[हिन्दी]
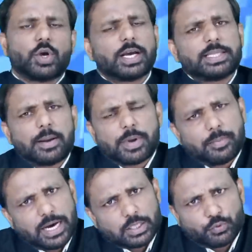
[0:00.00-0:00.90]
स्वागत है
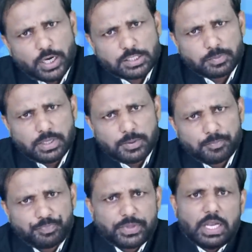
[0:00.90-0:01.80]
आपका भारत वॉइस
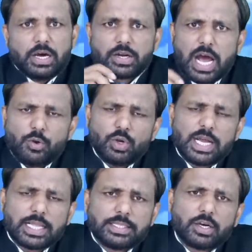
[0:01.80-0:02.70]
में राहुल
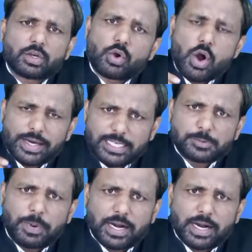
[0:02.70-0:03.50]
गांधी और कांग्रेस